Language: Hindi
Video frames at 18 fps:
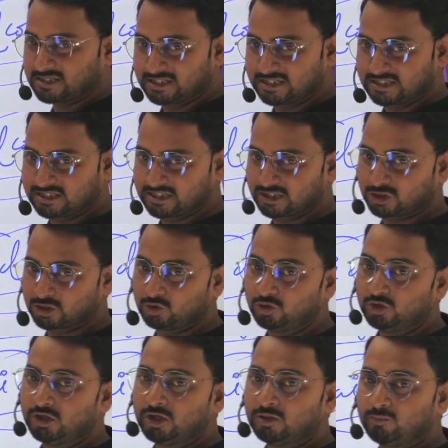देख सकते हो
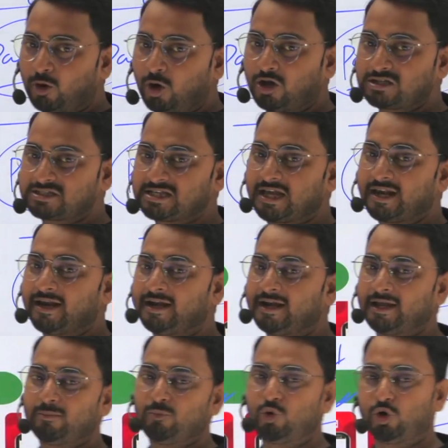बहुत सारी
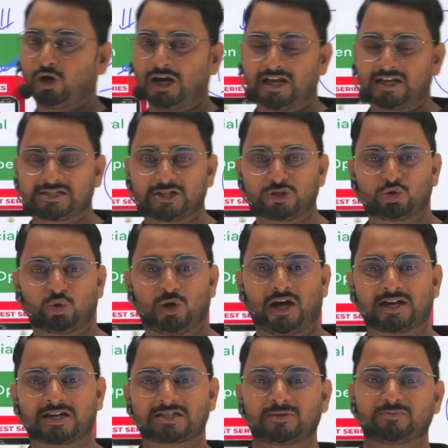डेमो क्लासेस जो है
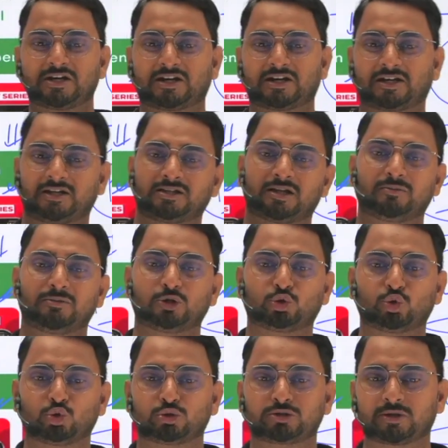हर सब्जेक्ट के अंदर में
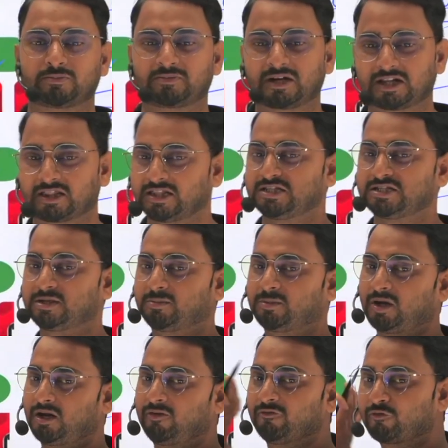दो चैप्टर तीन
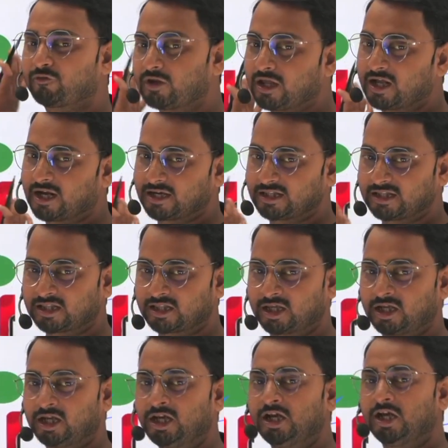चैप्टर हम फ्री कर देते
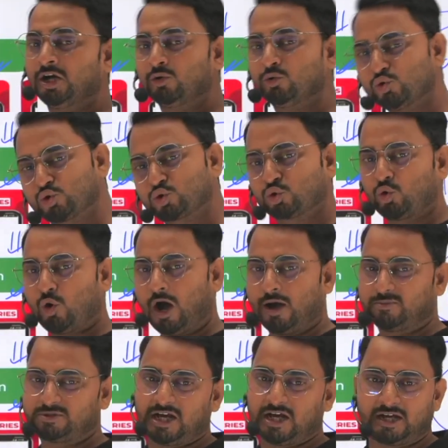हैं उसको
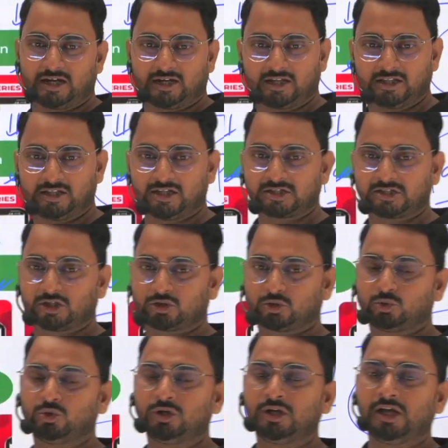आप जा करके देख
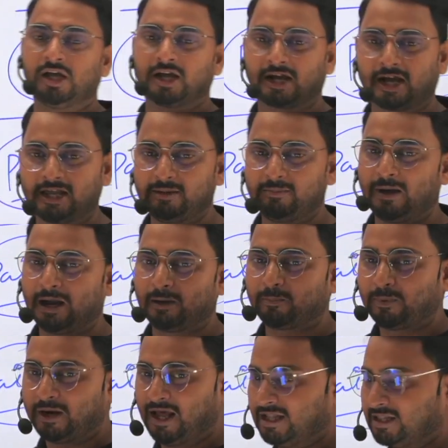सकते हो कई बार
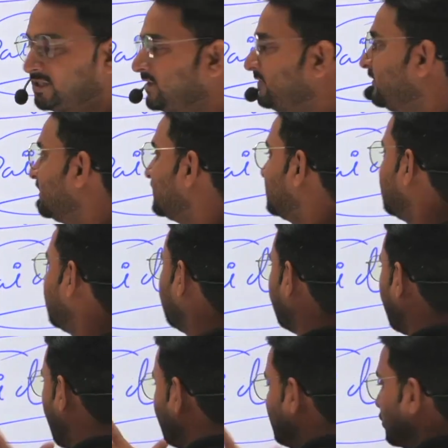पढ़ाते वक्त
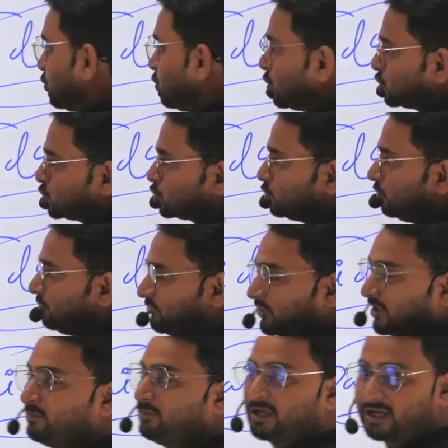हम कोर्स को
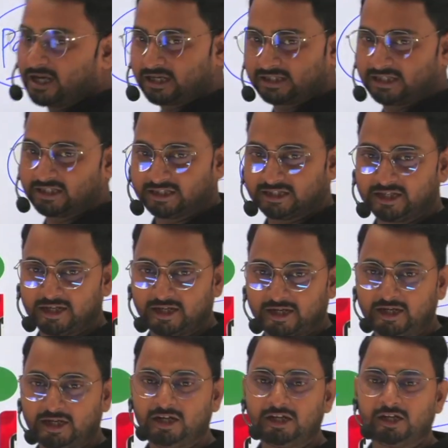फ्री भी कर देते हैं
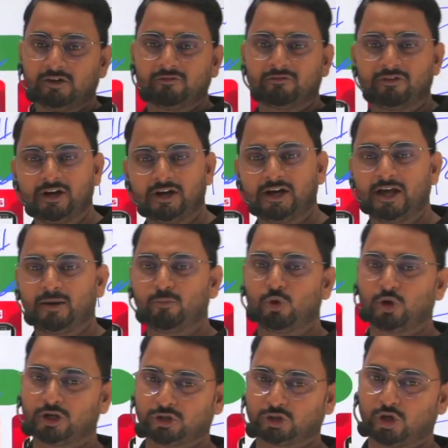ना फ्री डेमो
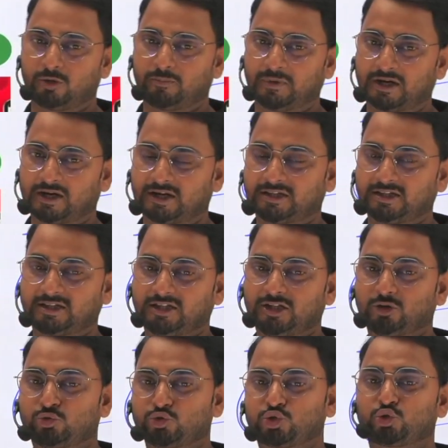के तौर पर कर देते
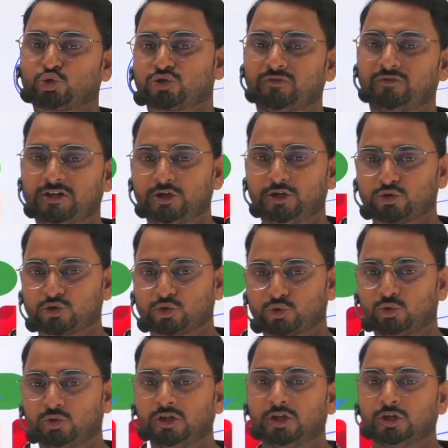हैं कुछ कुछ वीडियोस
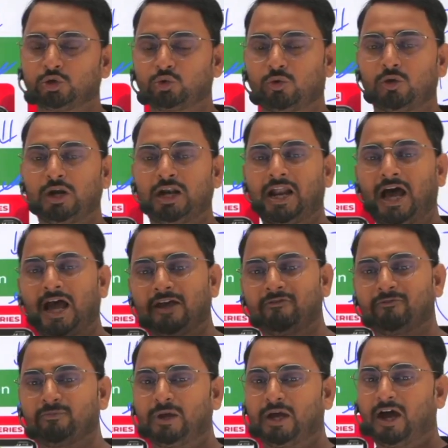को तो लाइव
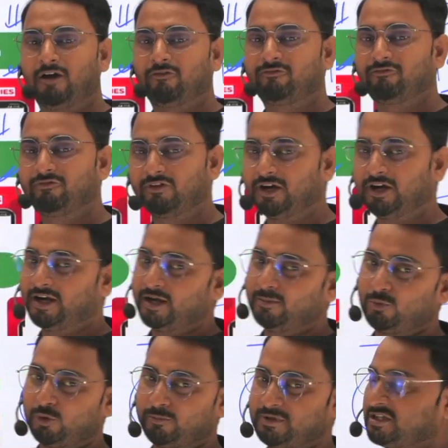में आप फ्री
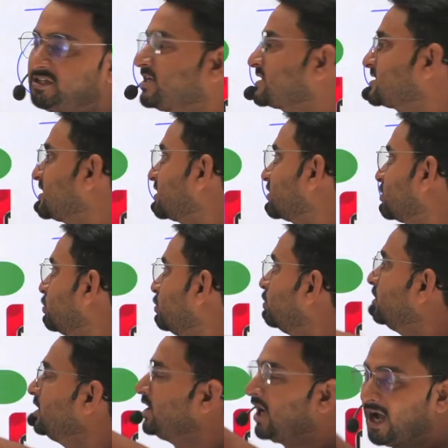डेमो भी देख सकते
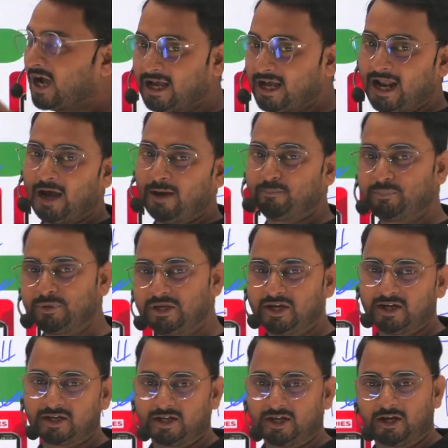हो अगर आप
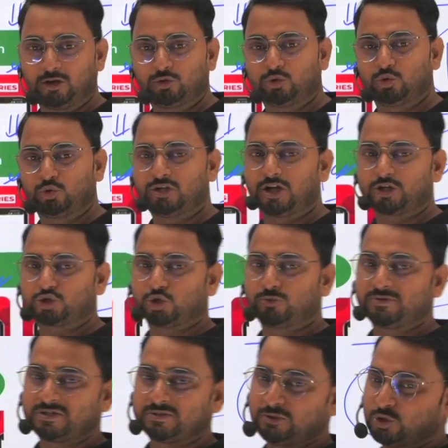बीएड कर रहे हो
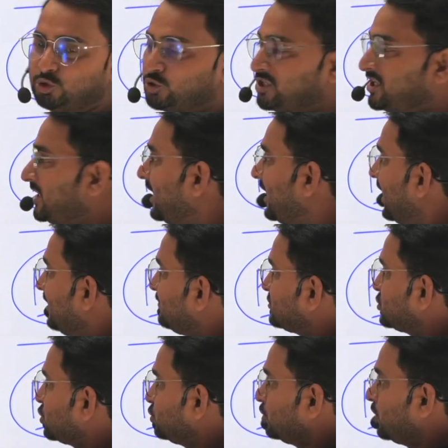2024 में तो तो ये ऐप
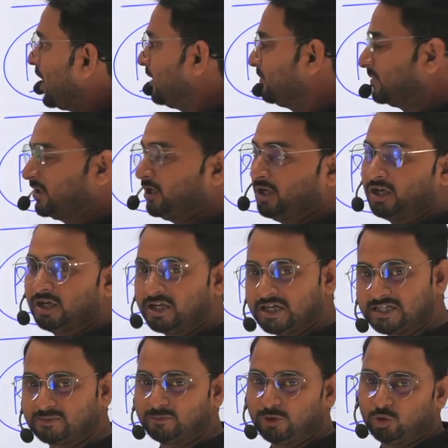जरूर आपके
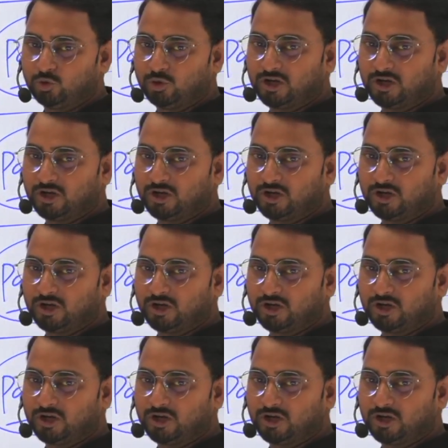इसमें होना